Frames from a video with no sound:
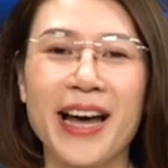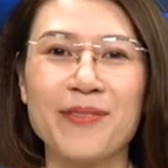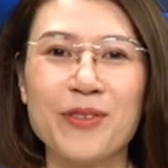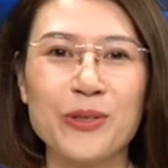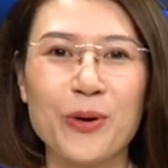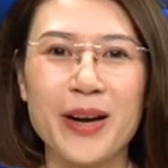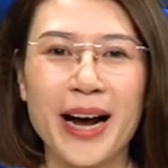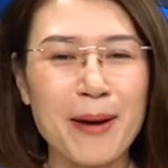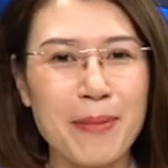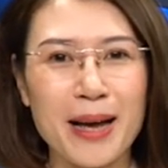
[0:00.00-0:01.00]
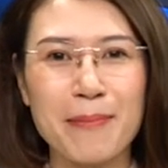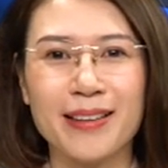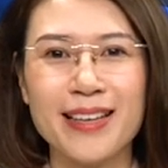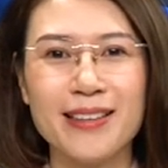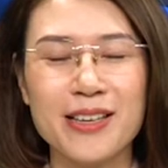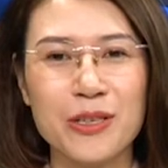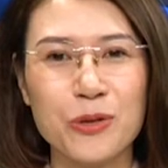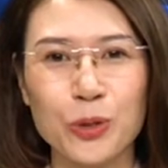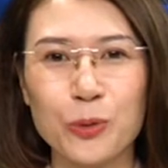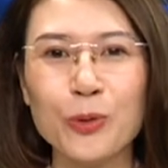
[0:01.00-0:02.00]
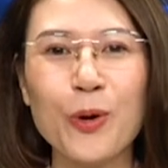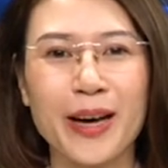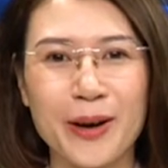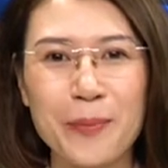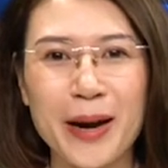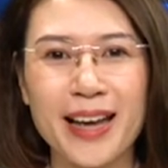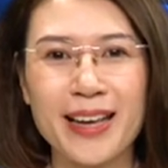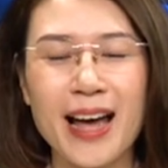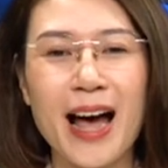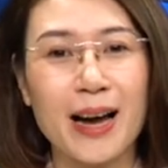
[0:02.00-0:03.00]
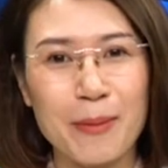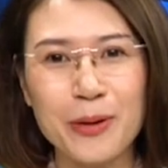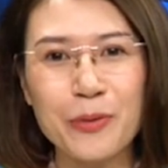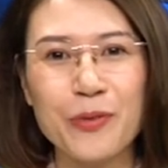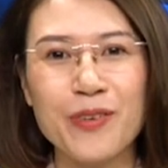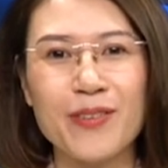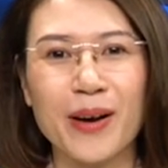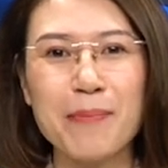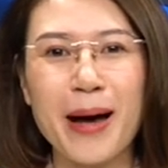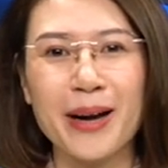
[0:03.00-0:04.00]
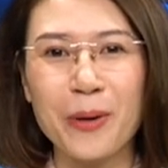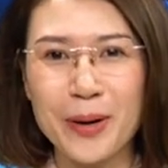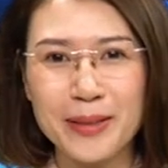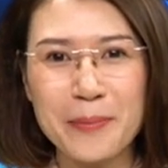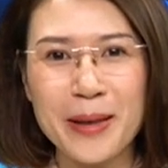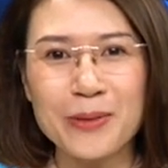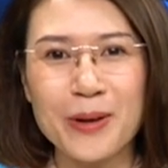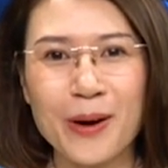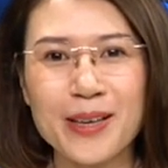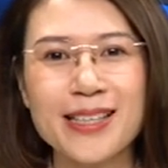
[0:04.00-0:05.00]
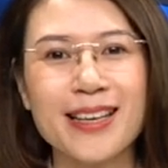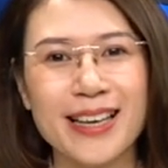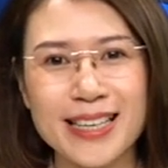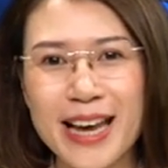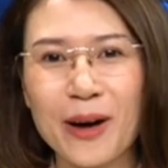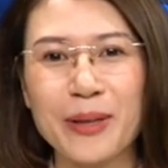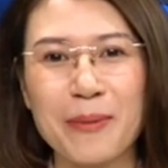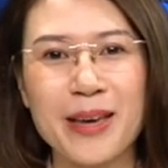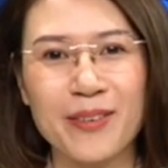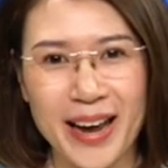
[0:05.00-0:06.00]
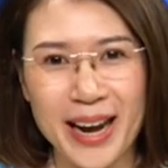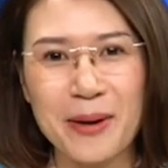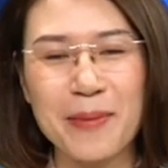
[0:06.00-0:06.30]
ảnh vừa rồi đã khép lại bản tin thời sự của chúng tôi ngày hôm nay. Cảm ơn quý vị và các bạn đã quan tâm theo dõi. Xin kính chào, tạm biệt và hẹn gặp